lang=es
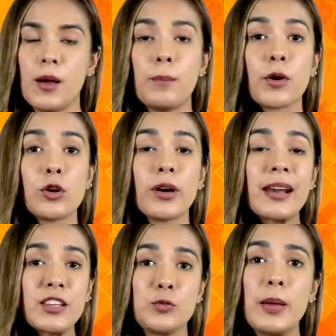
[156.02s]
Por lo
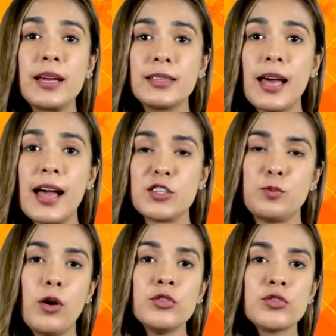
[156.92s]
que respecta a
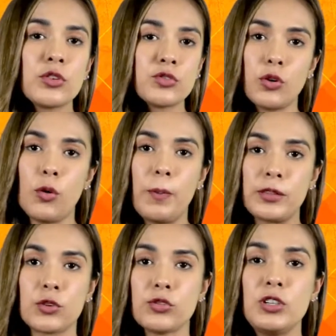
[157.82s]
sponsors o
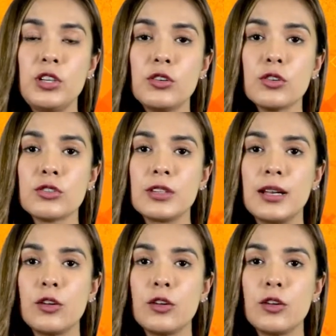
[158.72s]
patrocinios,